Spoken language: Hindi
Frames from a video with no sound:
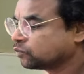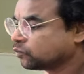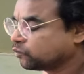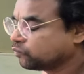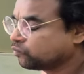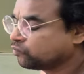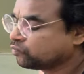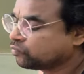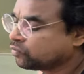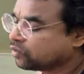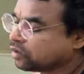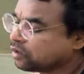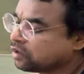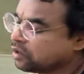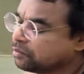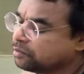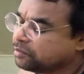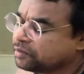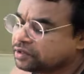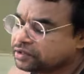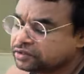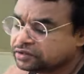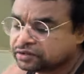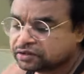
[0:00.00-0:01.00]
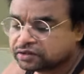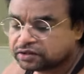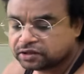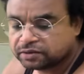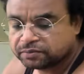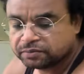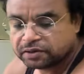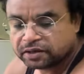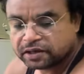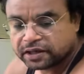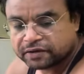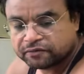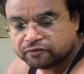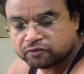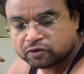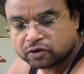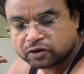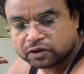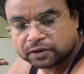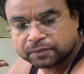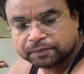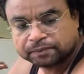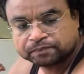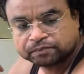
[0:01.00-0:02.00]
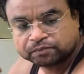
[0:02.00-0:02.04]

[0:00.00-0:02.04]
हम्म कल मनीष नथिंग पे लाइव हुआ था